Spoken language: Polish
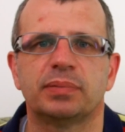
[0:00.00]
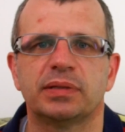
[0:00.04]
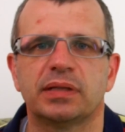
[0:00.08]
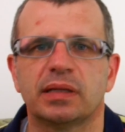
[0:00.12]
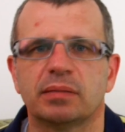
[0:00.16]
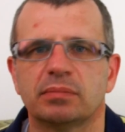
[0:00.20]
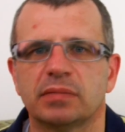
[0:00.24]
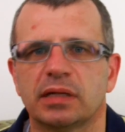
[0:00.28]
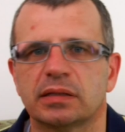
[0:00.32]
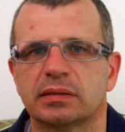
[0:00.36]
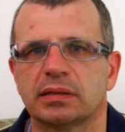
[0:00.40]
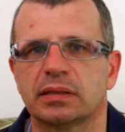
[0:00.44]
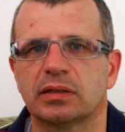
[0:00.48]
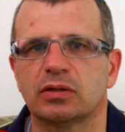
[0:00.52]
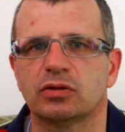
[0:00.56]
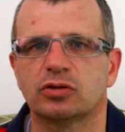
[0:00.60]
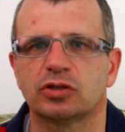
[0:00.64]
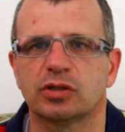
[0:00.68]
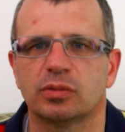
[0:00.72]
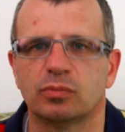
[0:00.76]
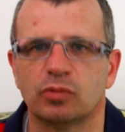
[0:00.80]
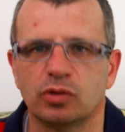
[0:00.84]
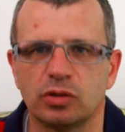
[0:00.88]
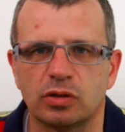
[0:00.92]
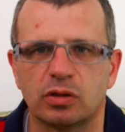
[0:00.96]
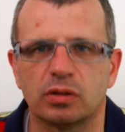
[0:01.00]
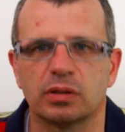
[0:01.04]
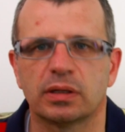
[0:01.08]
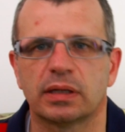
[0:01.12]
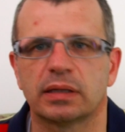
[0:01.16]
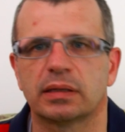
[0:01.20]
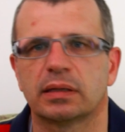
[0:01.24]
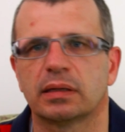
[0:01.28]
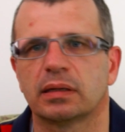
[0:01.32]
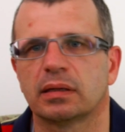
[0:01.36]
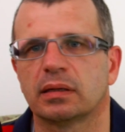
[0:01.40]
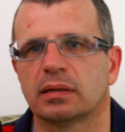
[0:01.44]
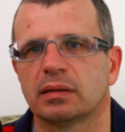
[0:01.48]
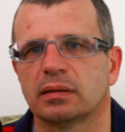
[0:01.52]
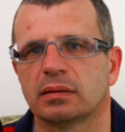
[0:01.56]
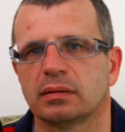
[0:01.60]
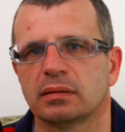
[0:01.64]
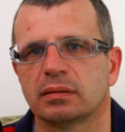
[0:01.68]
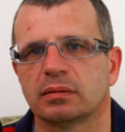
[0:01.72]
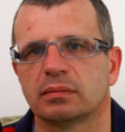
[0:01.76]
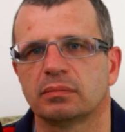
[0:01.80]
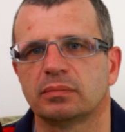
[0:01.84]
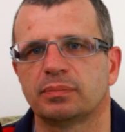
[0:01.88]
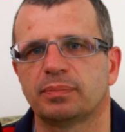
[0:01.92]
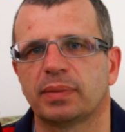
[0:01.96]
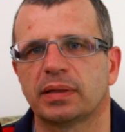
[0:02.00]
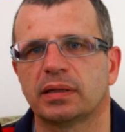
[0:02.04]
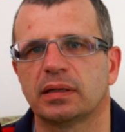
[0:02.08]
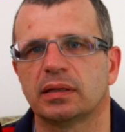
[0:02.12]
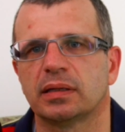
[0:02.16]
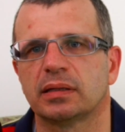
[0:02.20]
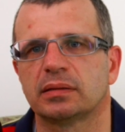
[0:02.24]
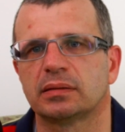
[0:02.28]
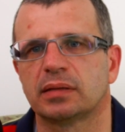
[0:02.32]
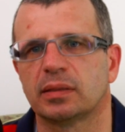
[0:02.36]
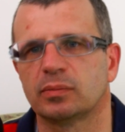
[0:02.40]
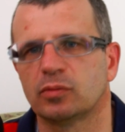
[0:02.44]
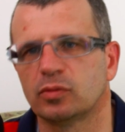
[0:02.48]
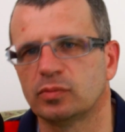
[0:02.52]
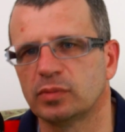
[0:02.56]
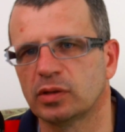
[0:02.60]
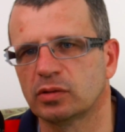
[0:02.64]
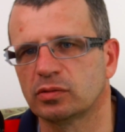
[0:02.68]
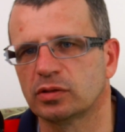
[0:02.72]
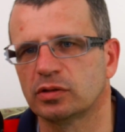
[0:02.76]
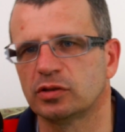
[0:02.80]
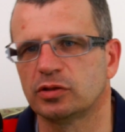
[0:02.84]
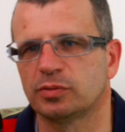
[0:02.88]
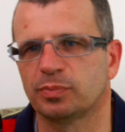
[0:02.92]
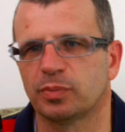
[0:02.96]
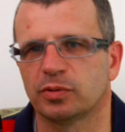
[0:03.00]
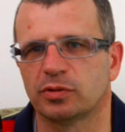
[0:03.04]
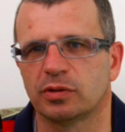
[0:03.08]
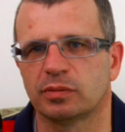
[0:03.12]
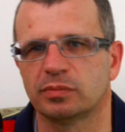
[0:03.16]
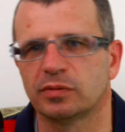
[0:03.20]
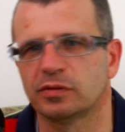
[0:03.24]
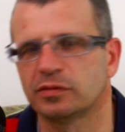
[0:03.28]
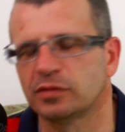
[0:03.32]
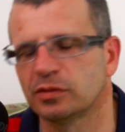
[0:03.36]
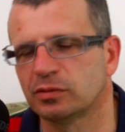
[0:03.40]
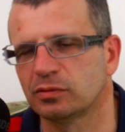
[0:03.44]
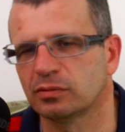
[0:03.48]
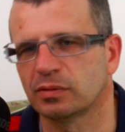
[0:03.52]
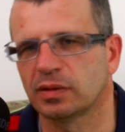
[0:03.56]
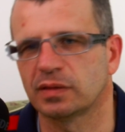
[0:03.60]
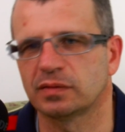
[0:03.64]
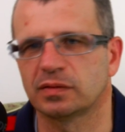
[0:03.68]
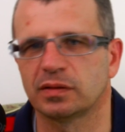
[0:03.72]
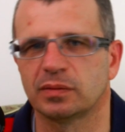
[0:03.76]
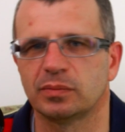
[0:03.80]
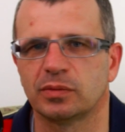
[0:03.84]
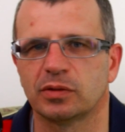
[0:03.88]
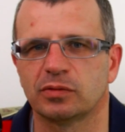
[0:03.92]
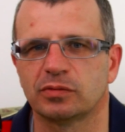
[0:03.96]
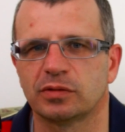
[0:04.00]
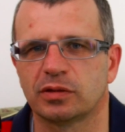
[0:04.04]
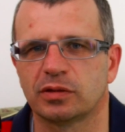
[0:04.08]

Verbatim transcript: pytam dlatego, że mój kolega parę lat temu miał kiedyś podobną sytuację, miał